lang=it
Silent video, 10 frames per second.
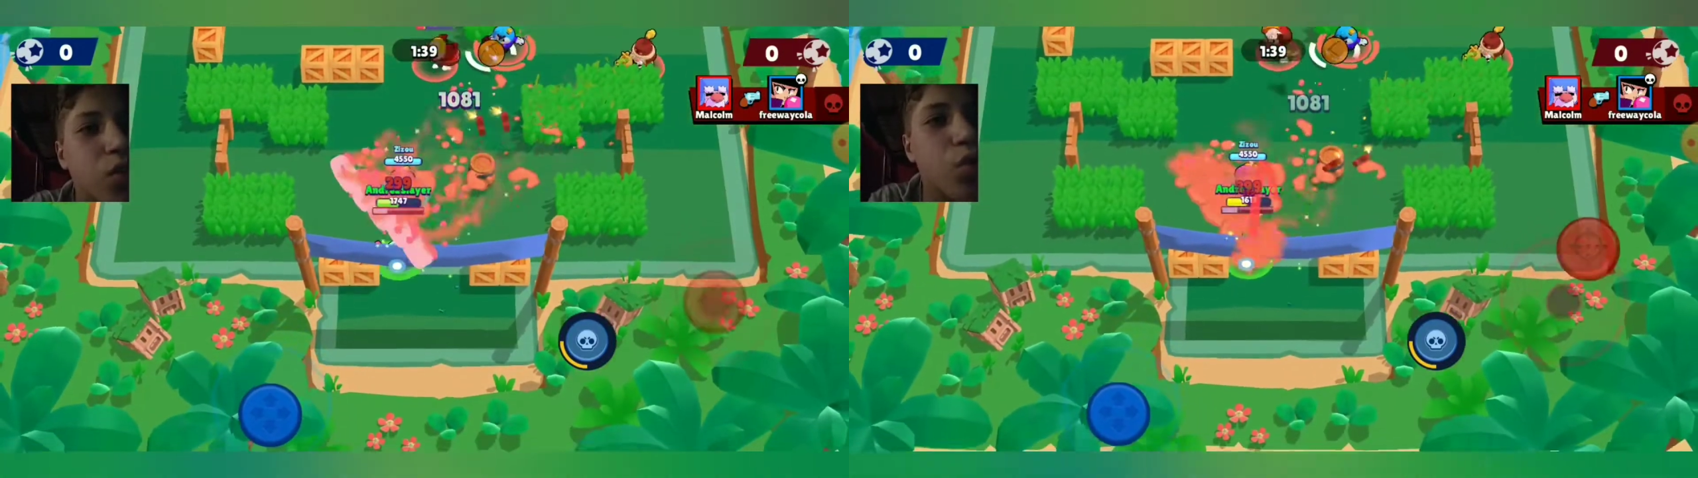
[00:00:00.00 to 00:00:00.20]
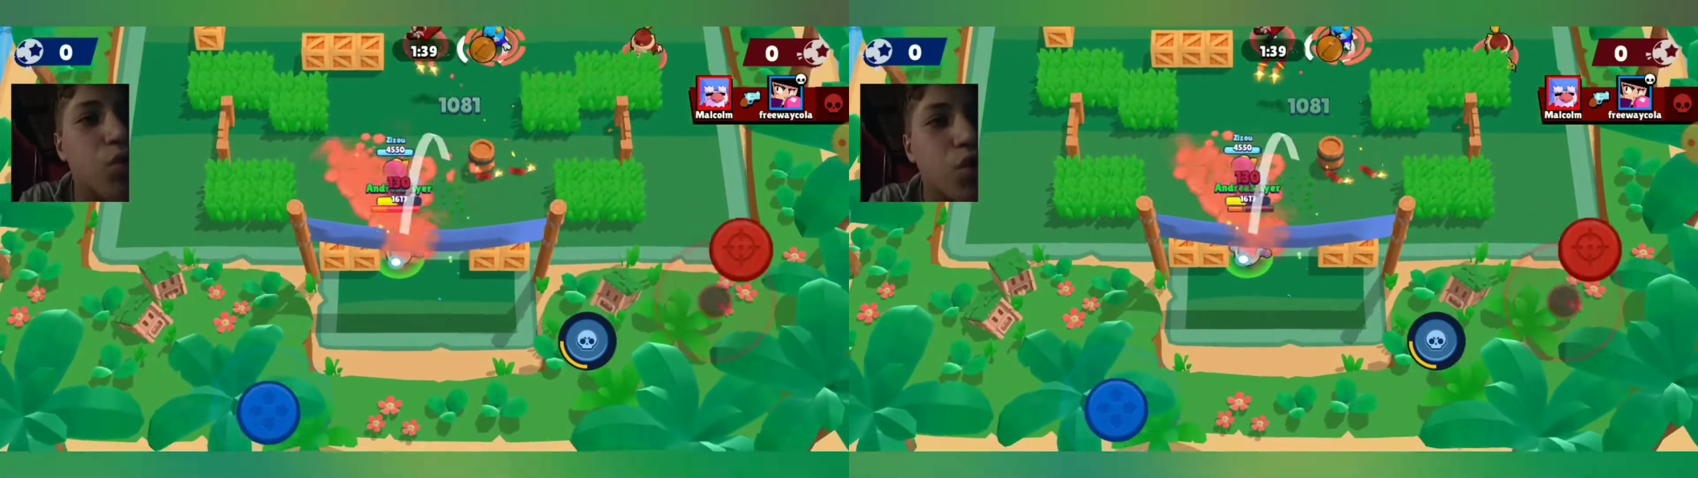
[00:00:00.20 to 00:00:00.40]

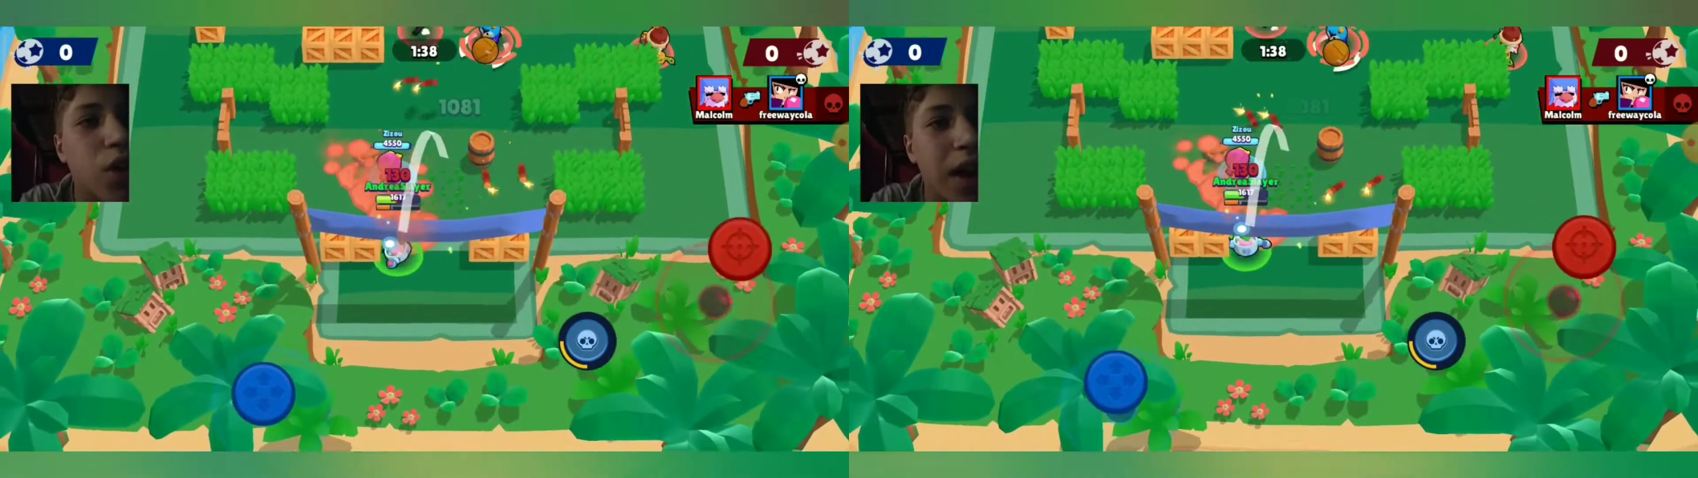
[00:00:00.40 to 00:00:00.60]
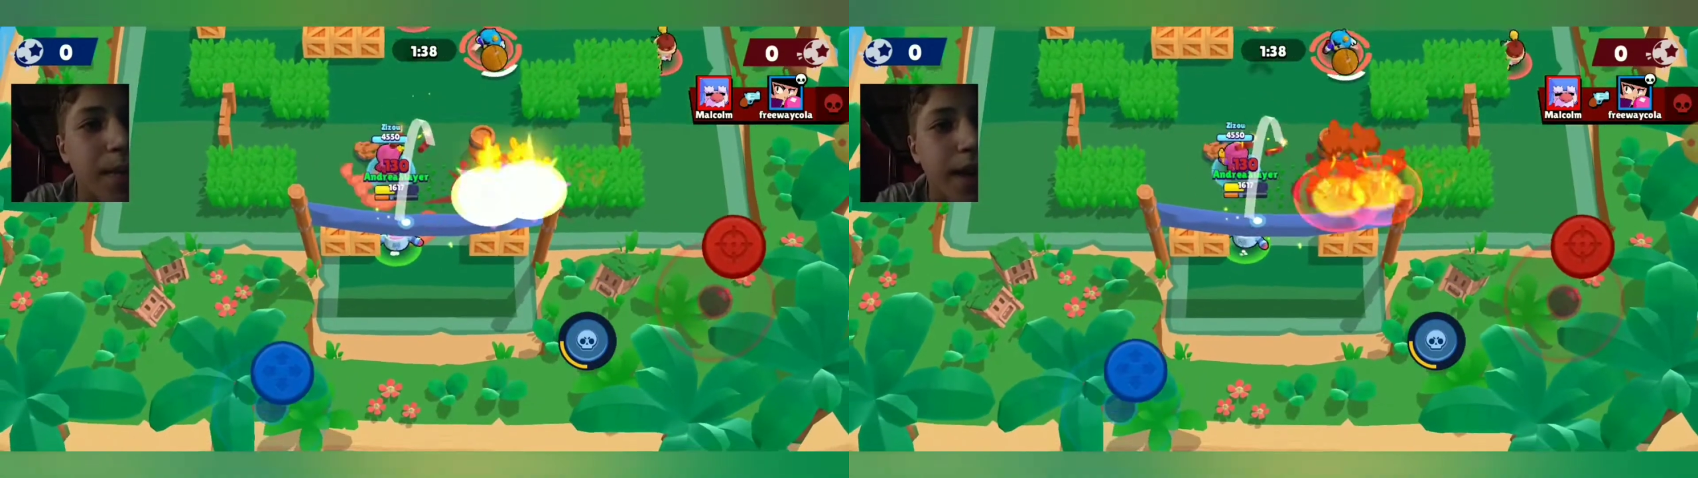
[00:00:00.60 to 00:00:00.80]

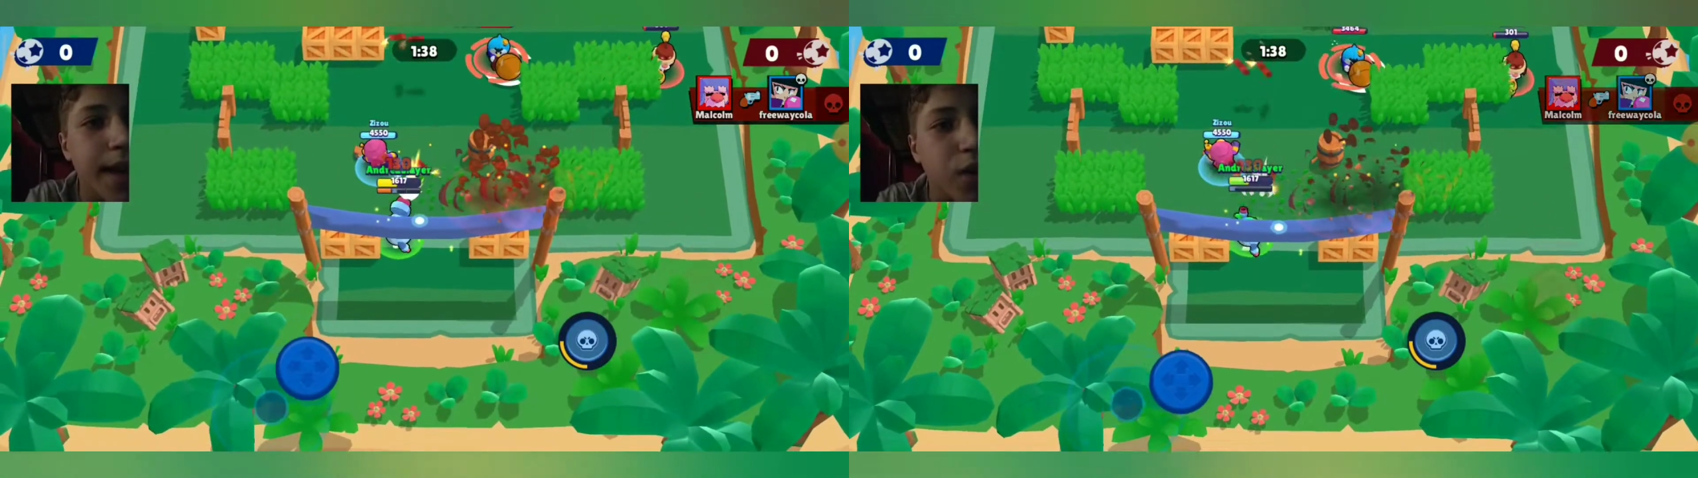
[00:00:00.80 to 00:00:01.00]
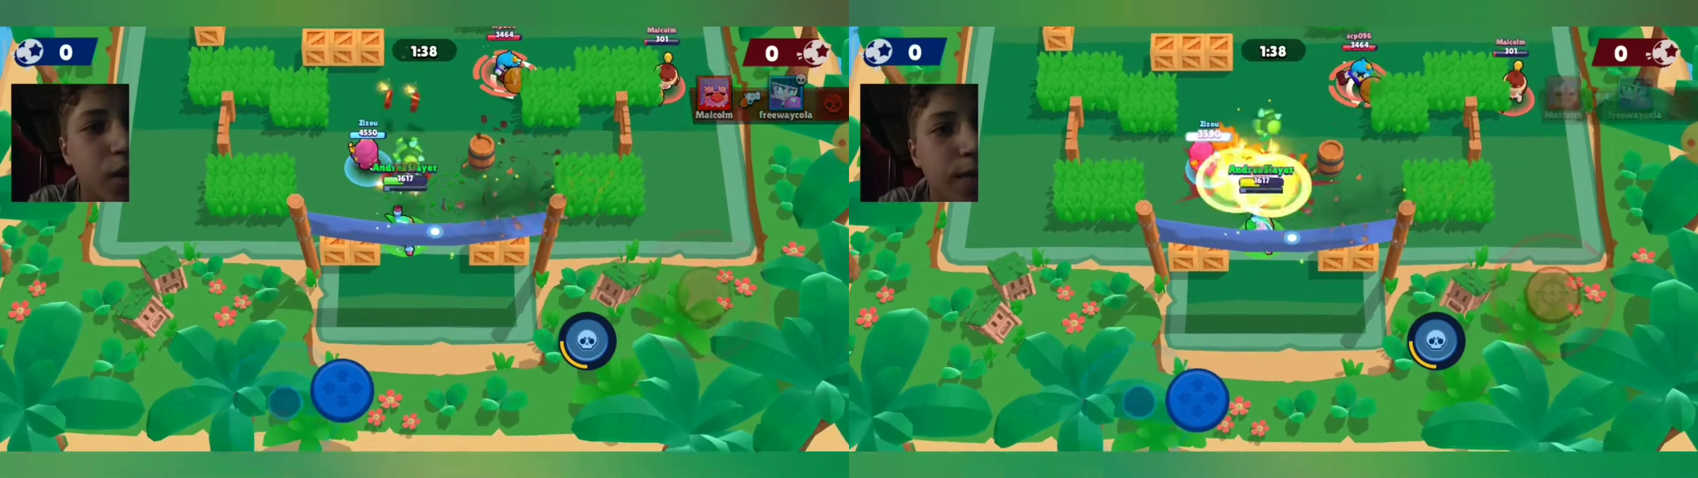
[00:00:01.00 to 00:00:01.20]
mannaggia
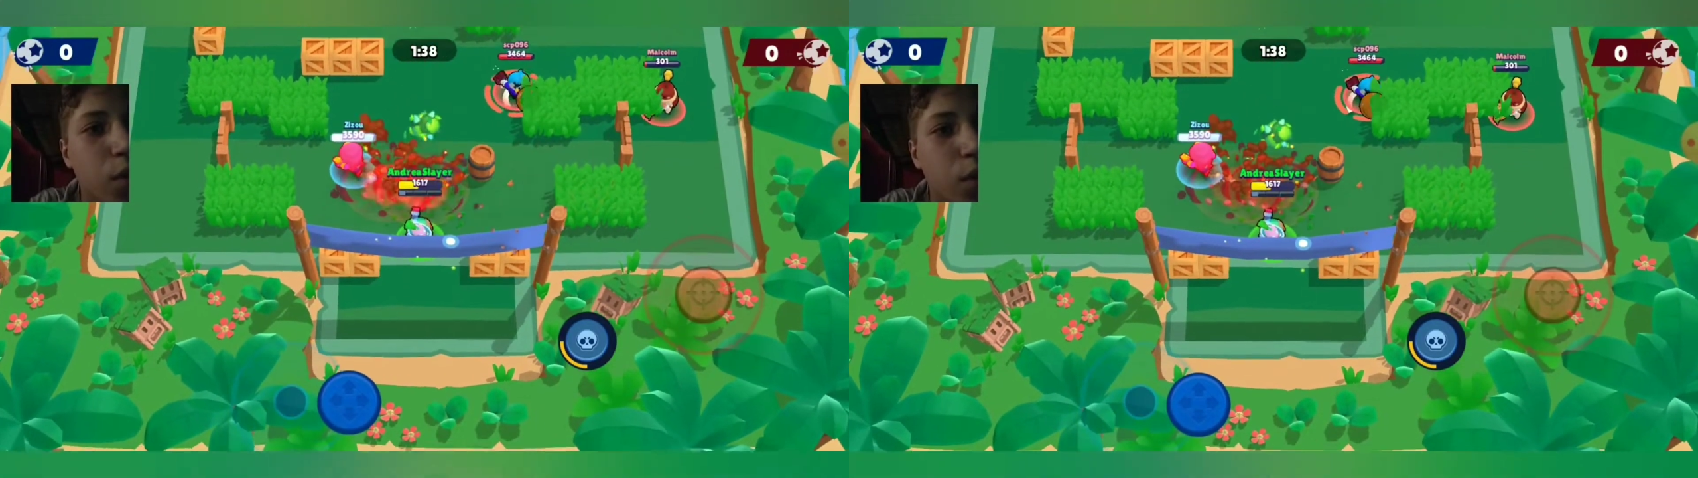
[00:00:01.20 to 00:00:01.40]
voi.